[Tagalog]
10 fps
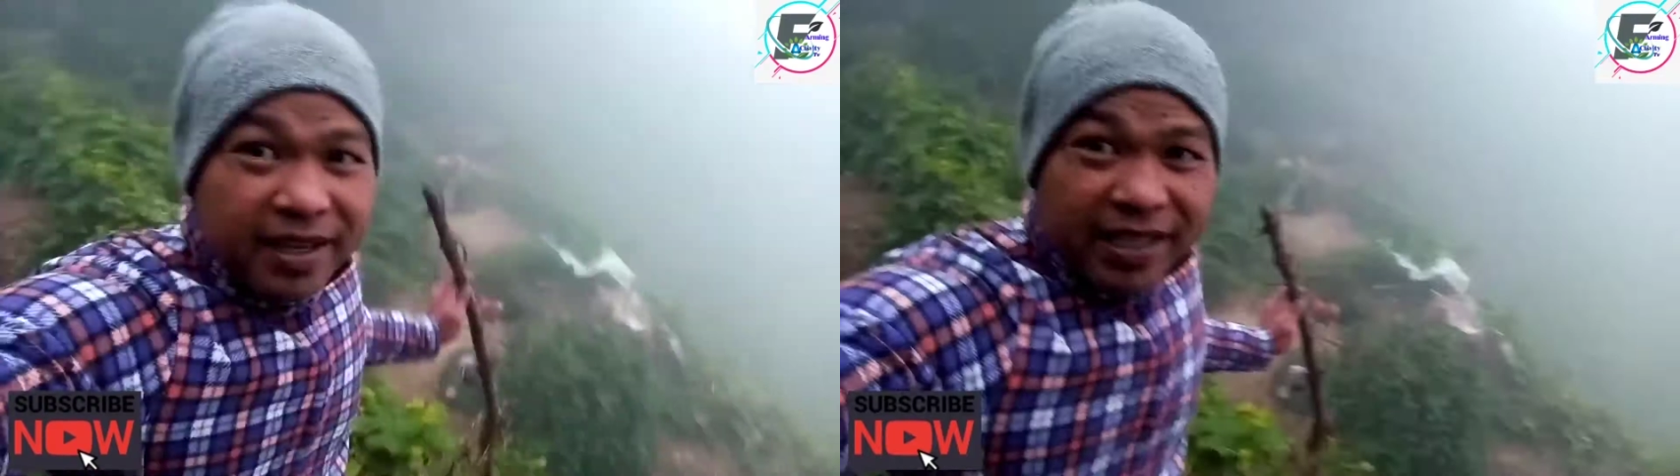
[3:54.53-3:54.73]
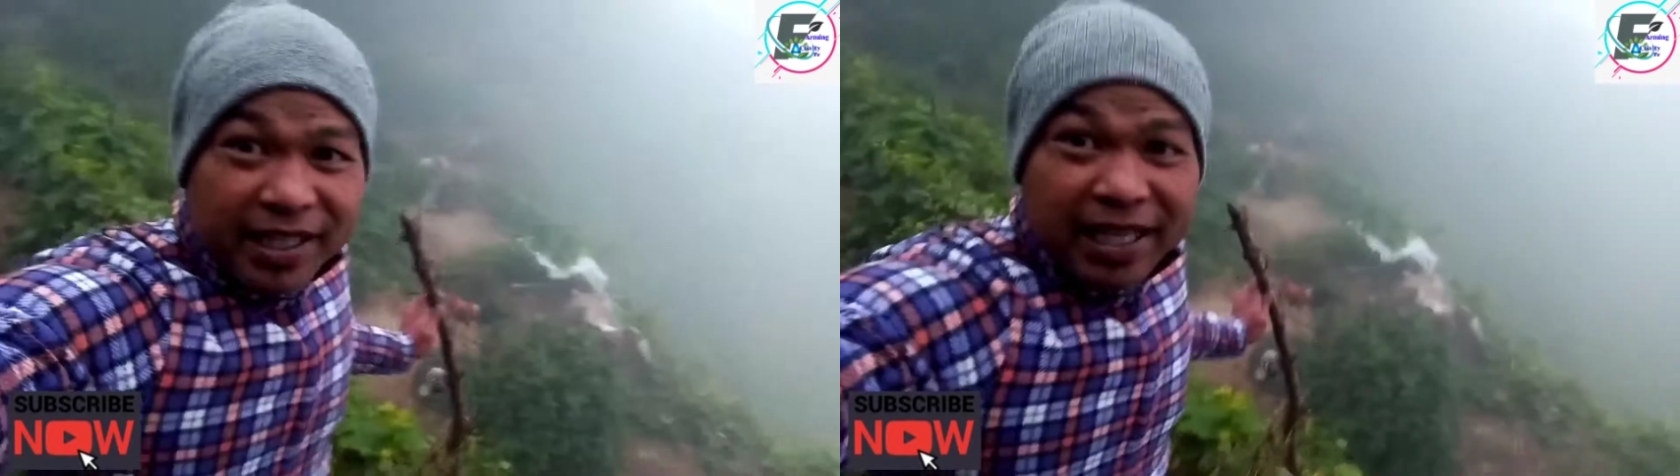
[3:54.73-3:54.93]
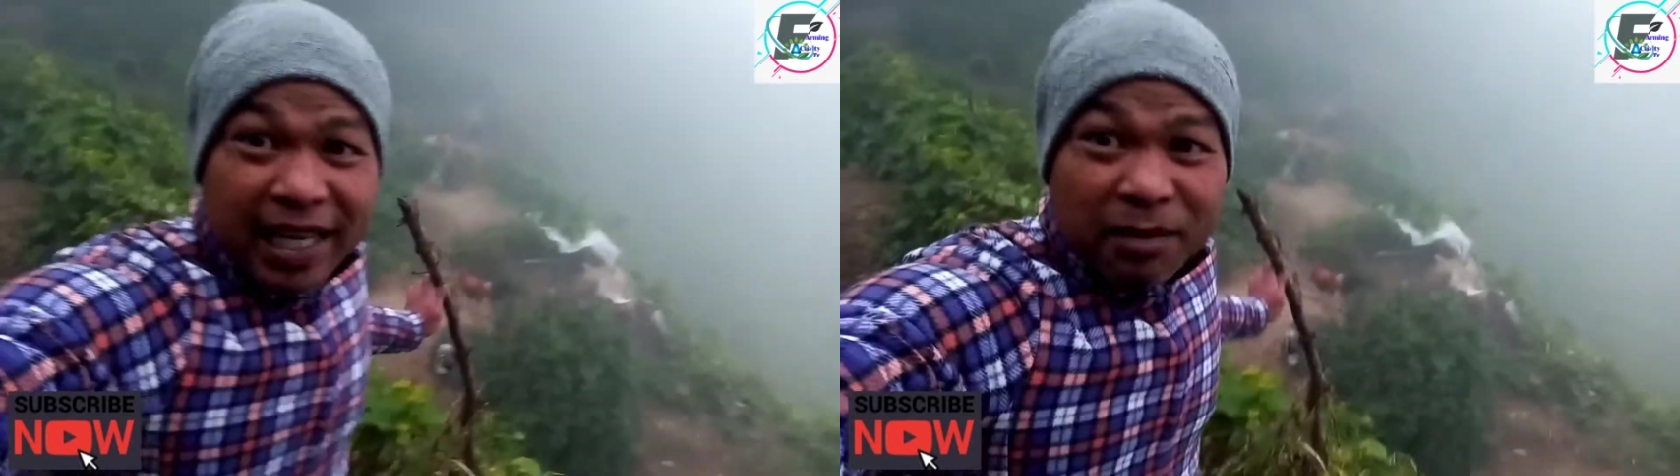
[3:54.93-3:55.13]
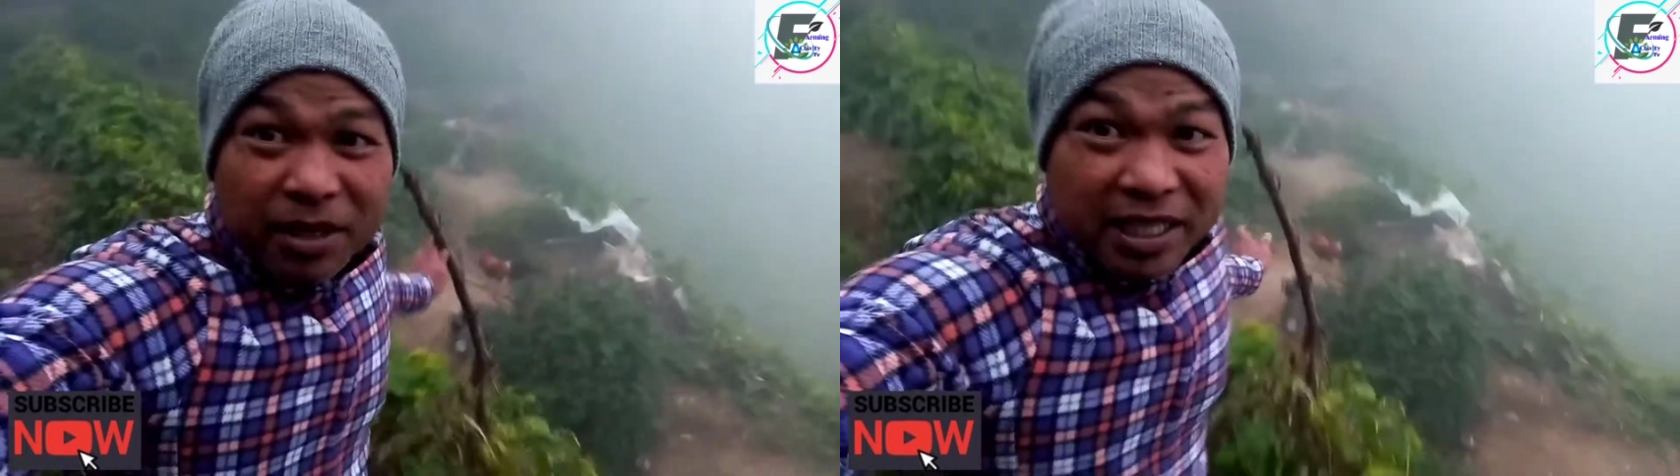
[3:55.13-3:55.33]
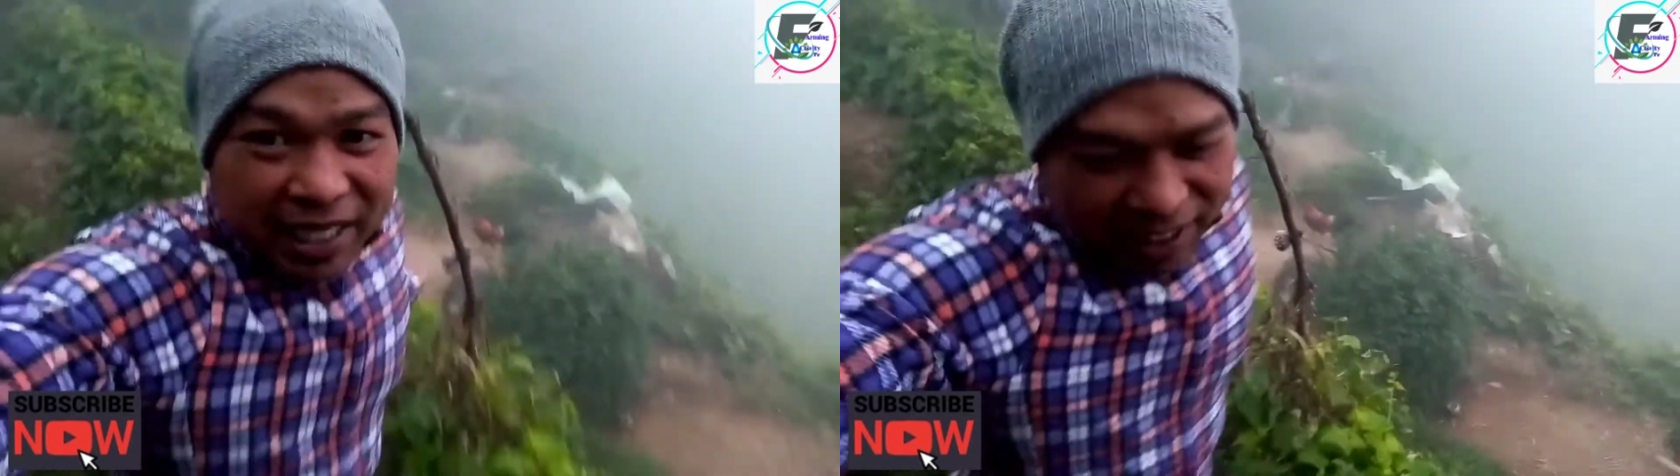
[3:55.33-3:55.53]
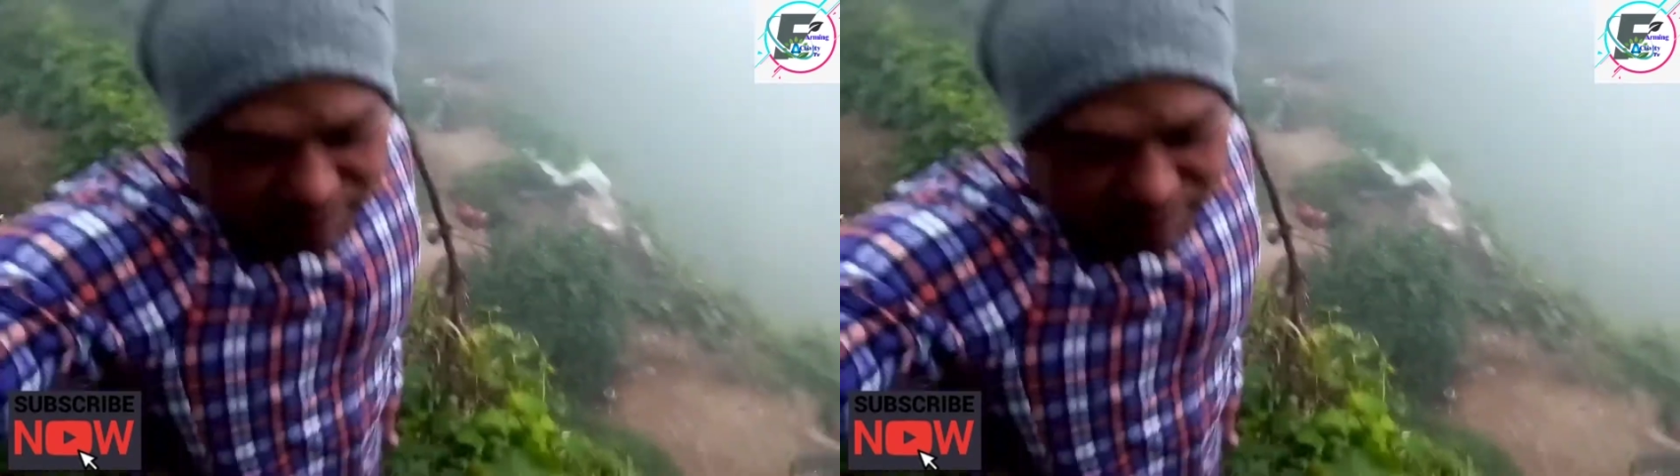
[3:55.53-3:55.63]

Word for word: nilalamig na rin ako.